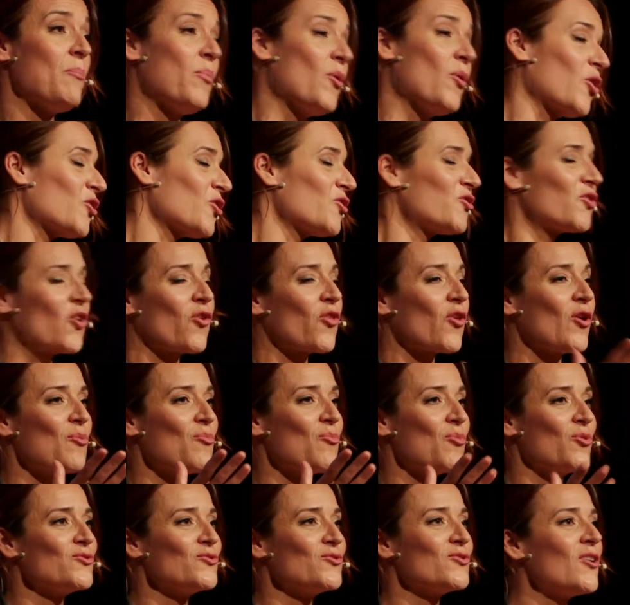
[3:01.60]
por todo el
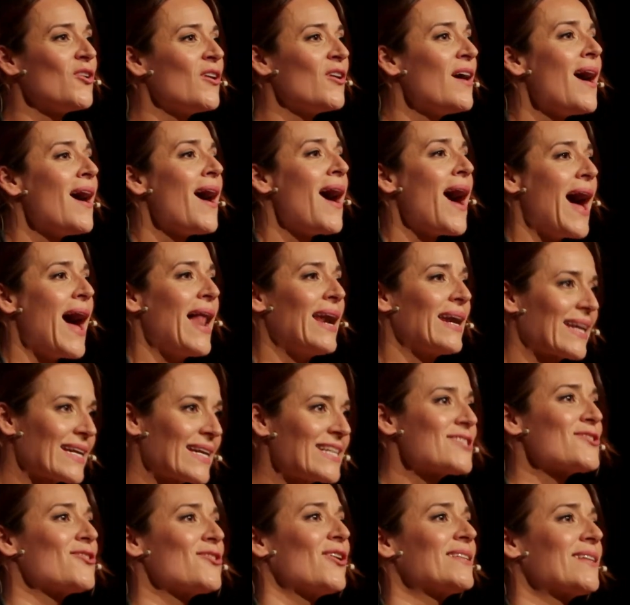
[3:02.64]
mundo al
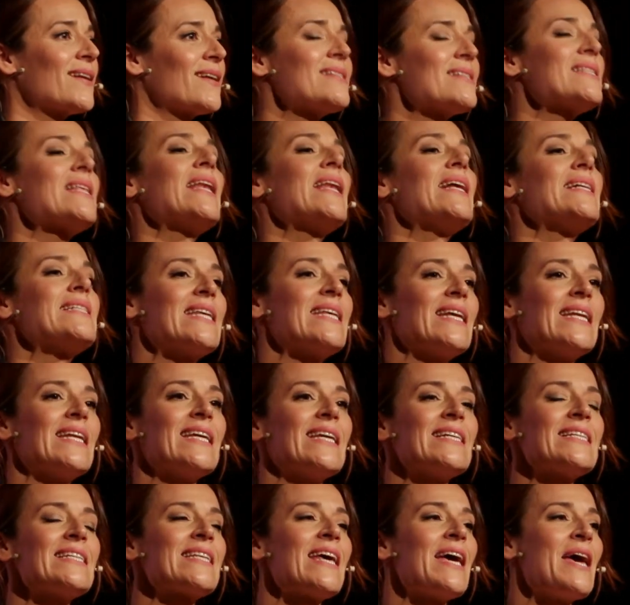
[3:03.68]
resto a través de las
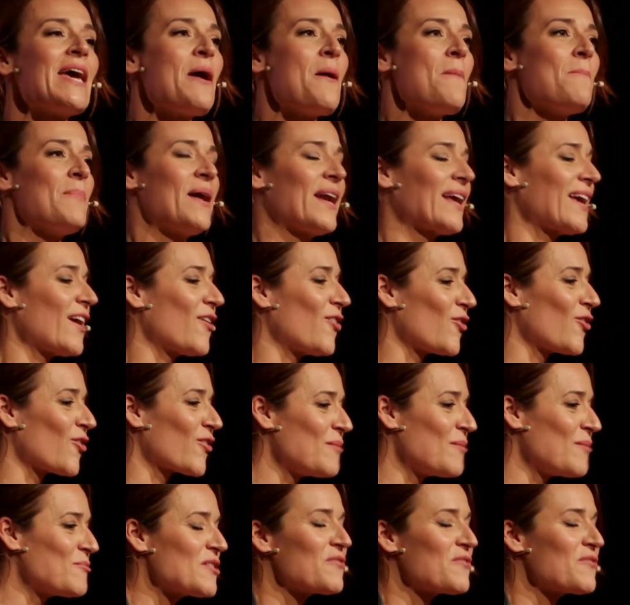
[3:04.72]
series para que
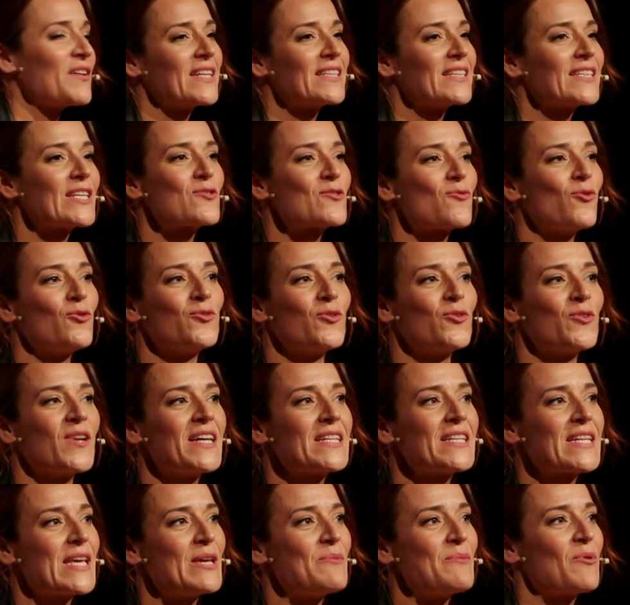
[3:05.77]
conozcamos diferentes
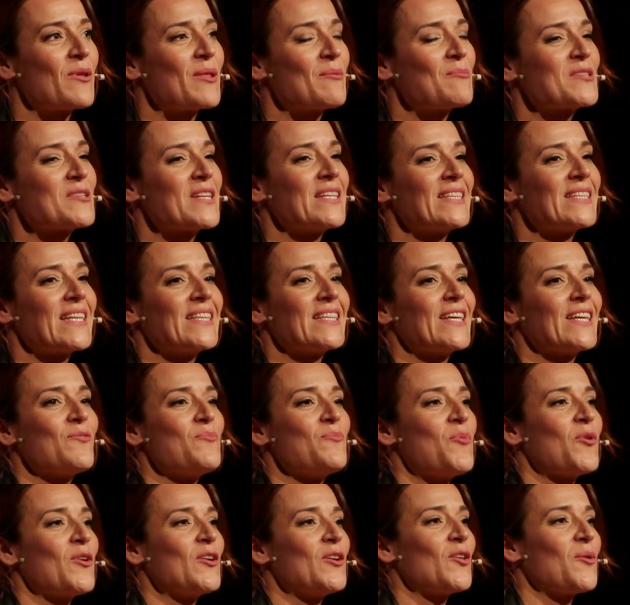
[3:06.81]
culturas y podamos entender
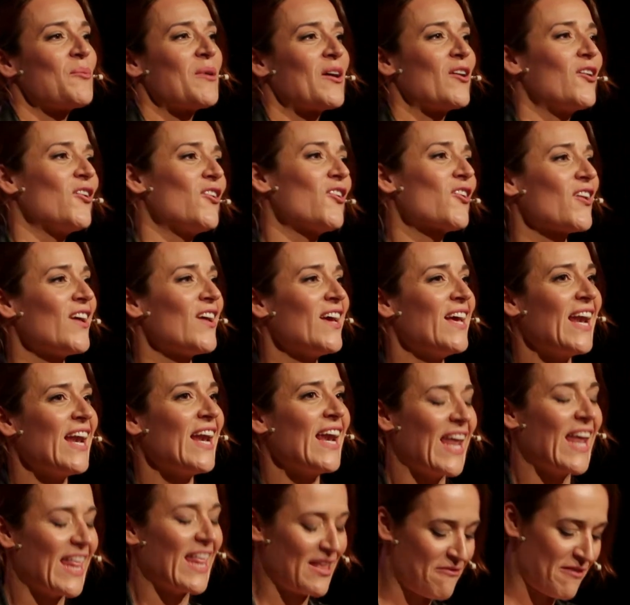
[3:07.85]
un poquito mejor
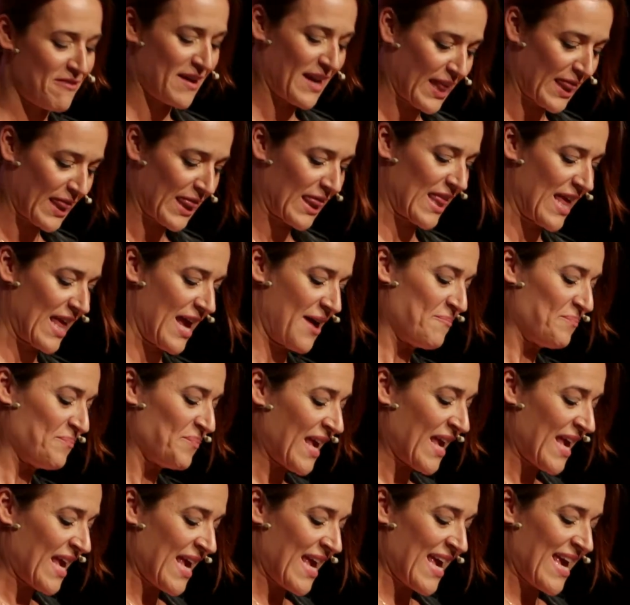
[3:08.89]
la diferencia.
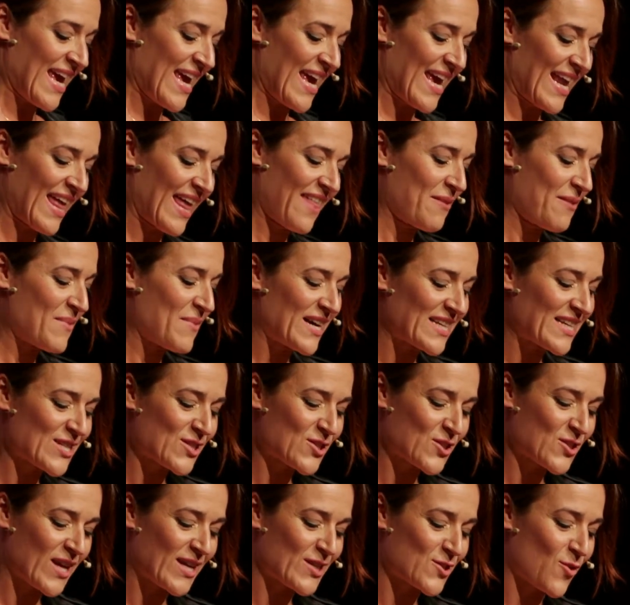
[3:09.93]
Él
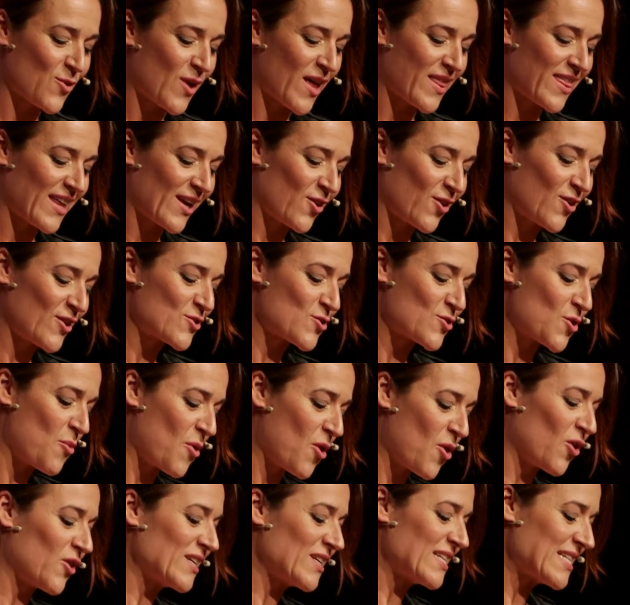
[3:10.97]
además eh, suele hacerlo en su
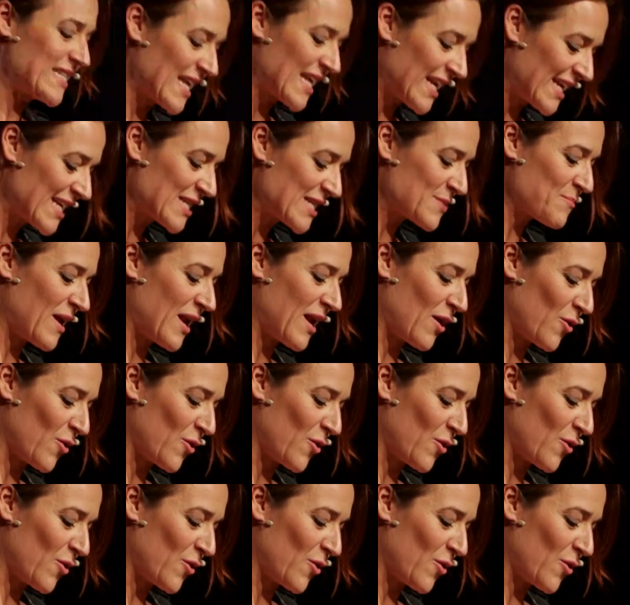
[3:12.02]
blog Series para